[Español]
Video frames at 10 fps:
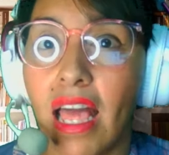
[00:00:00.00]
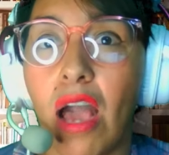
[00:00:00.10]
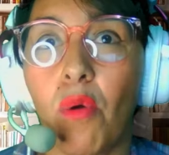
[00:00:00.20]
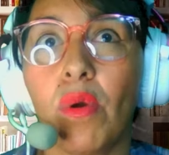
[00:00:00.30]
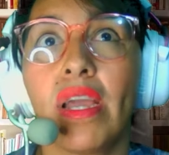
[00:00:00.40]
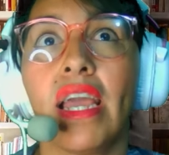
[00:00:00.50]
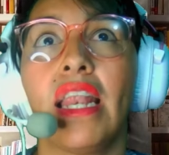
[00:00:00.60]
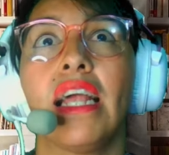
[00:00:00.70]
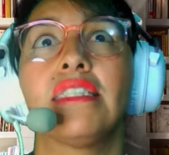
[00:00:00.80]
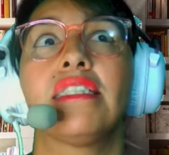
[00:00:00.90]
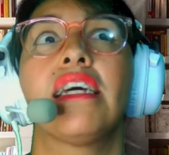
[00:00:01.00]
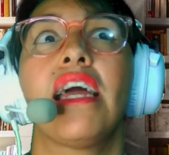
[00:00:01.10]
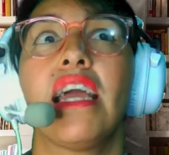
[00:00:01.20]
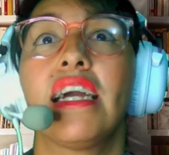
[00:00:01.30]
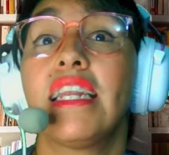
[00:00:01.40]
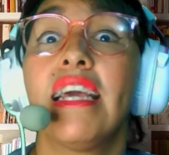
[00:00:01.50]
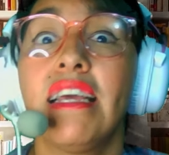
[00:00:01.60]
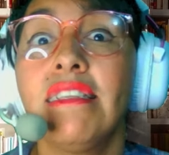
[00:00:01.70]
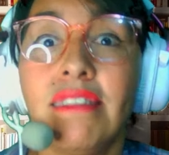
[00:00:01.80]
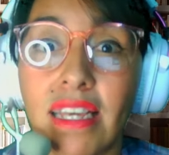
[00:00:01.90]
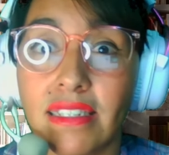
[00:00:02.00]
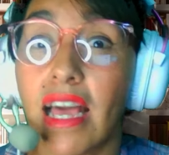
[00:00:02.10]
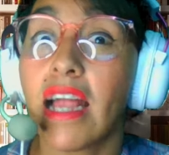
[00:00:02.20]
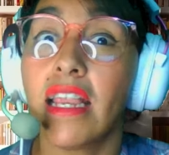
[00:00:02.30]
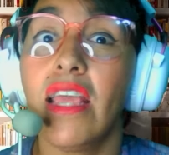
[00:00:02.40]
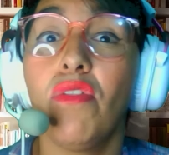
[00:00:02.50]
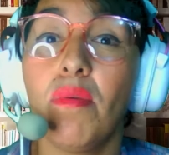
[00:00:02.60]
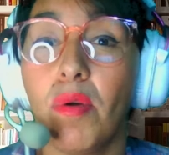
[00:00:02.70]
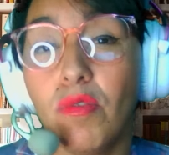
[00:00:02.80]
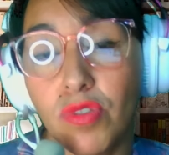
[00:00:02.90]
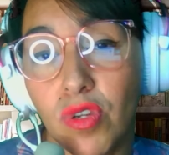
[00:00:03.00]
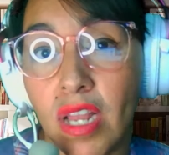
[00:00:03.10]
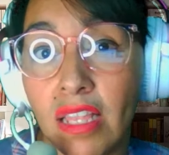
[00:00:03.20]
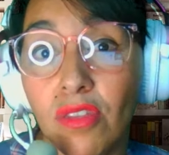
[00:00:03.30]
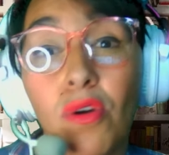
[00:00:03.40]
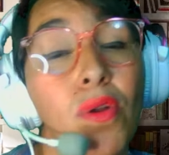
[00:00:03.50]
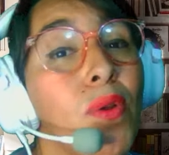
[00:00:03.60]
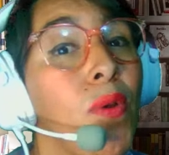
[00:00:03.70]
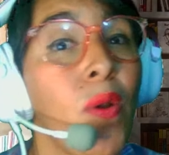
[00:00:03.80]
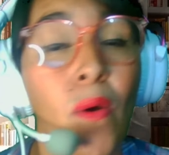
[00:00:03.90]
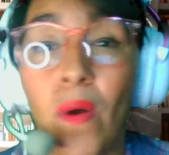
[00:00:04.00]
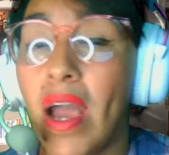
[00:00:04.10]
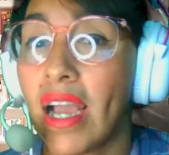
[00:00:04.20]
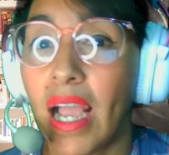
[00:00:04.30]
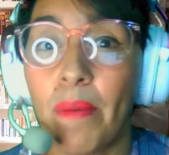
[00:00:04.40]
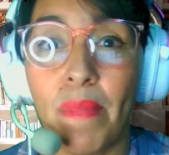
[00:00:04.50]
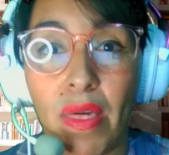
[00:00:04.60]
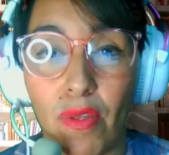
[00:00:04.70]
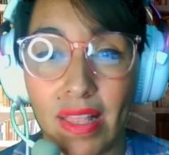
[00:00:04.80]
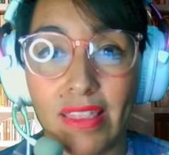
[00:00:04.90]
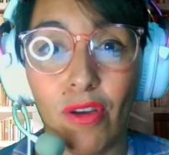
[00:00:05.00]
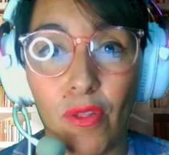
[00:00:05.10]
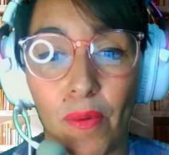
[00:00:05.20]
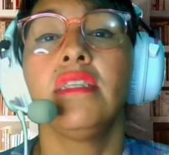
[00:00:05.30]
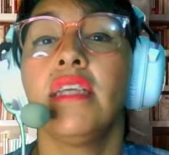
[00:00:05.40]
aunque las creencias han ido evolucionando, no han cambiado del todo,